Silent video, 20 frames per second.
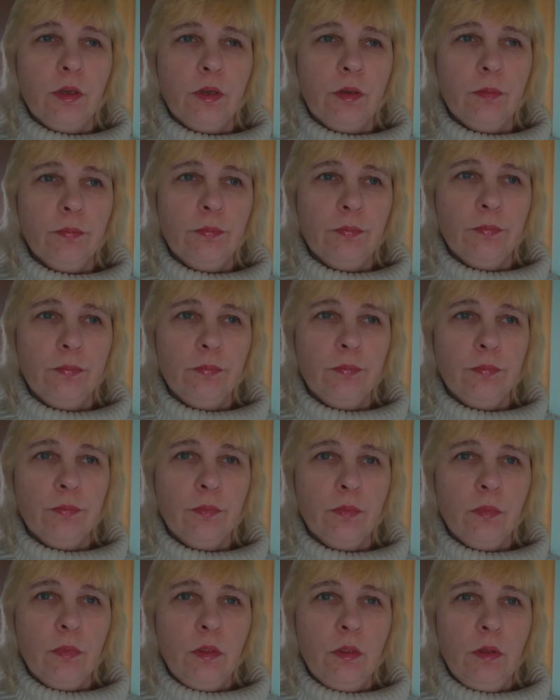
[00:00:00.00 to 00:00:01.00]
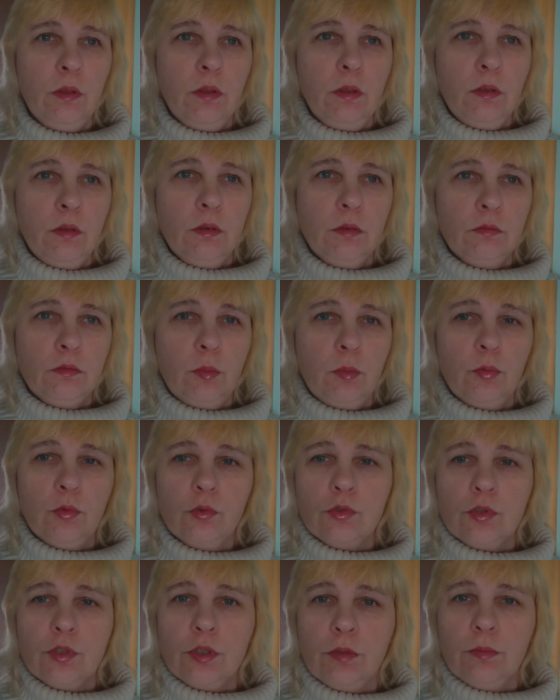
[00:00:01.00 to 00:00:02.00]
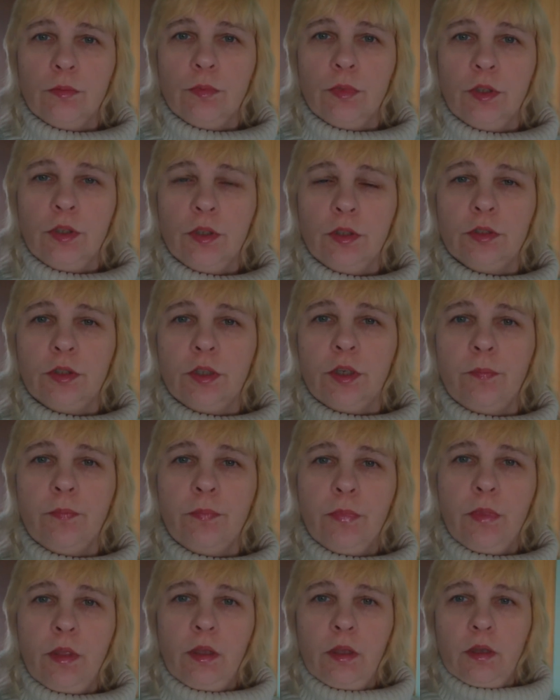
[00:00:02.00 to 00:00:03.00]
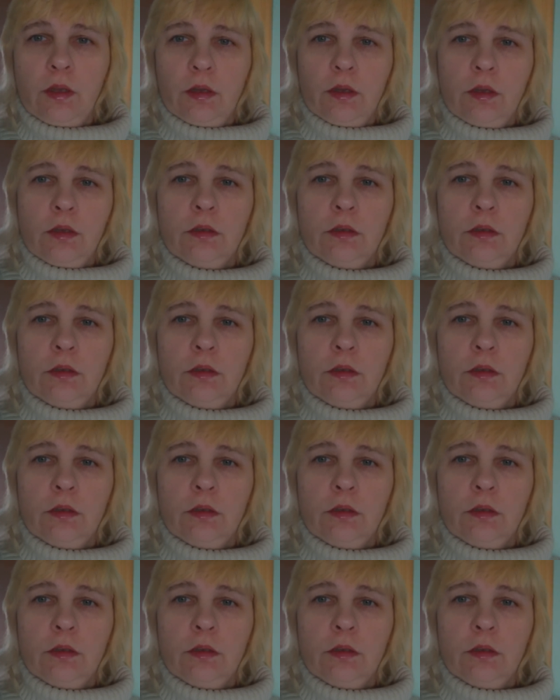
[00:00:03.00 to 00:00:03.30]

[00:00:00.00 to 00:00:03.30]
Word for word: на вопросы, на некоторые.